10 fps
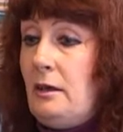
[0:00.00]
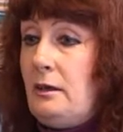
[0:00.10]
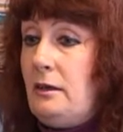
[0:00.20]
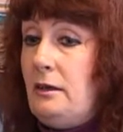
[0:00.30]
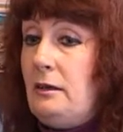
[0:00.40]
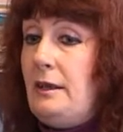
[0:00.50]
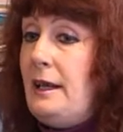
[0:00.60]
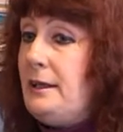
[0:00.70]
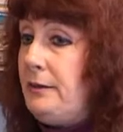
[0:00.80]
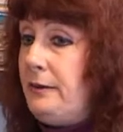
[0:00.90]
И
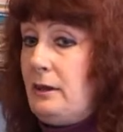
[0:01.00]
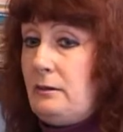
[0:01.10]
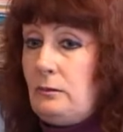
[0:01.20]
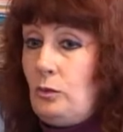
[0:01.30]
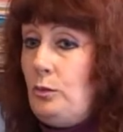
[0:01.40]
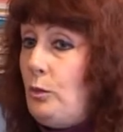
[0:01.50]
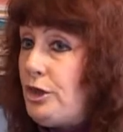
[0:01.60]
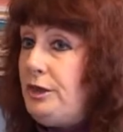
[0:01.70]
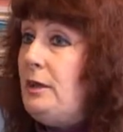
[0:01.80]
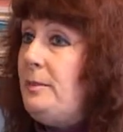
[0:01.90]
для этого он
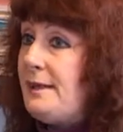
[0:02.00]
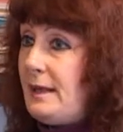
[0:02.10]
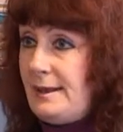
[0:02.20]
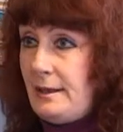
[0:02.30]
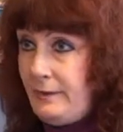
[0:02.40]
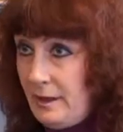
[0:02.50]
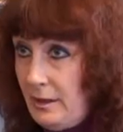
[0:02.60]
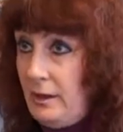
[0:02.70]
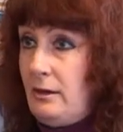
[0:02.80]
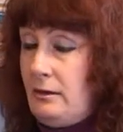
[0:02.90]
может написать
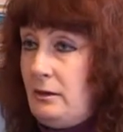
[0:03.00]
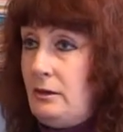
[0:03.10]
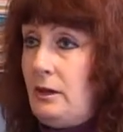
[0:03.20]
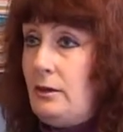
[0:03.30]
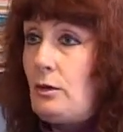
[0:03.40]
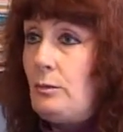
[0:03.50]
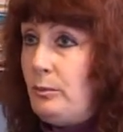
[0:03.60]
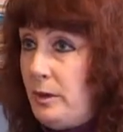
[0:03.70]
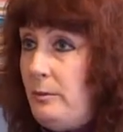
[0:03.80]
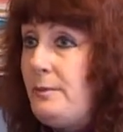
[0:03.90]
заявление, которое мы
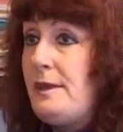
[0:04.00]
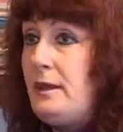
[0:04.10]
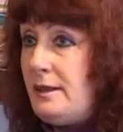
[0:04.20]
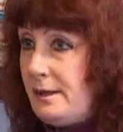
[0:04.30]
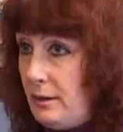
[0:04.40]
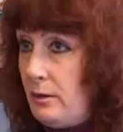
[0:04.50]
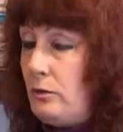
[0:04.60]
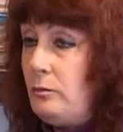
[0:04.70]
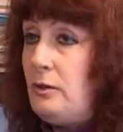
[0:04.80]
примем, зарегистрируем